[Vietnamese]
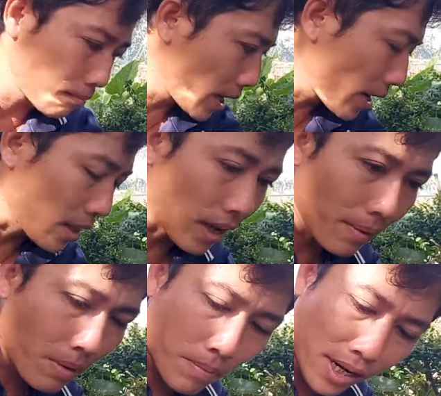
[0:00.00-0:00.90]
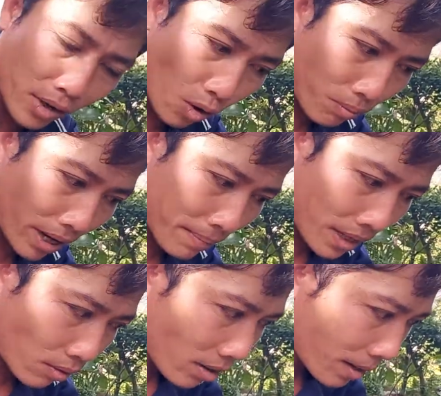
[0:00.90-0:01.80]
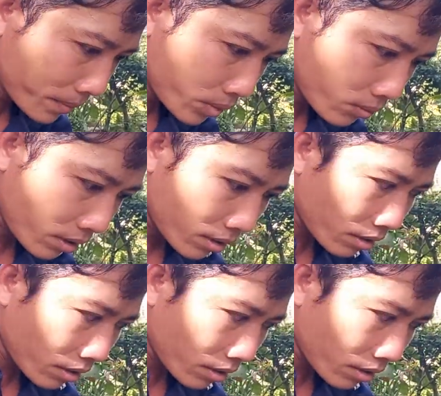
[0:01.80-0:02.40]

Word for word: cái giá thể mà mới trộn này mình khó cắm xuống